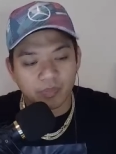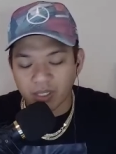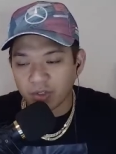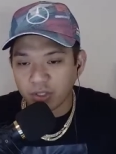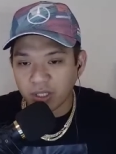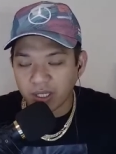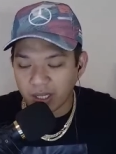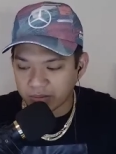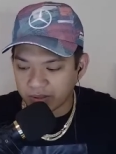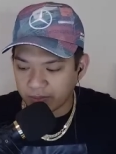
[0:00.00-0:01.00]
Ano
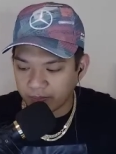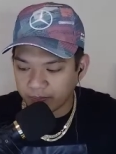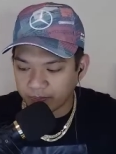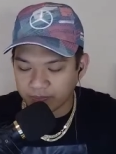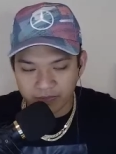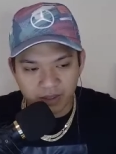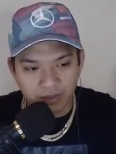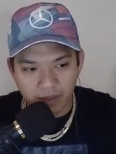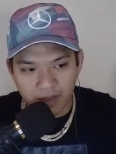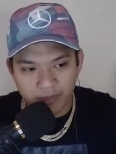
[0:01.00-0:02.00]
nangyari? 'Di
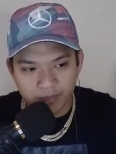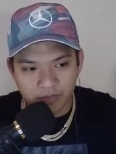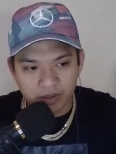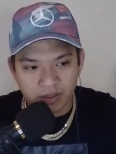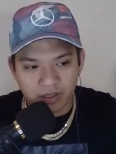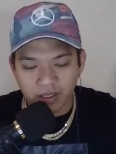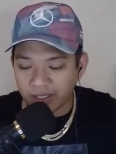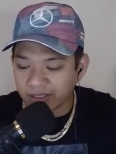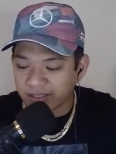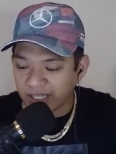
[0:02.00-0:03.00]
ba?
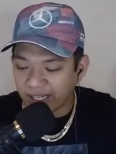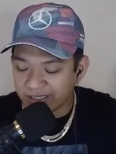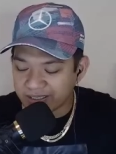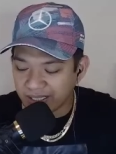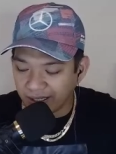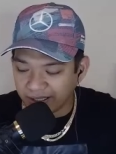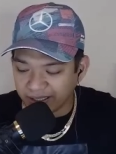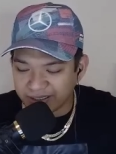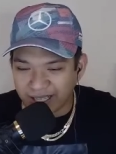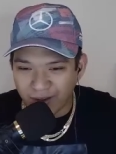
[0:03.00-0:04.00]
Hate na hate sila ng
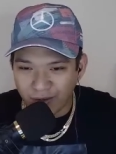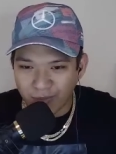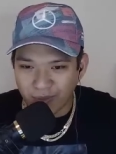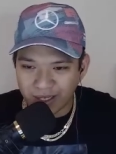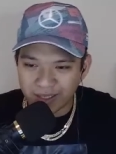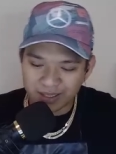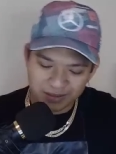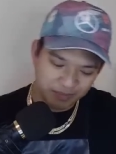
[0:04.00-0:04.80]
taong bayan.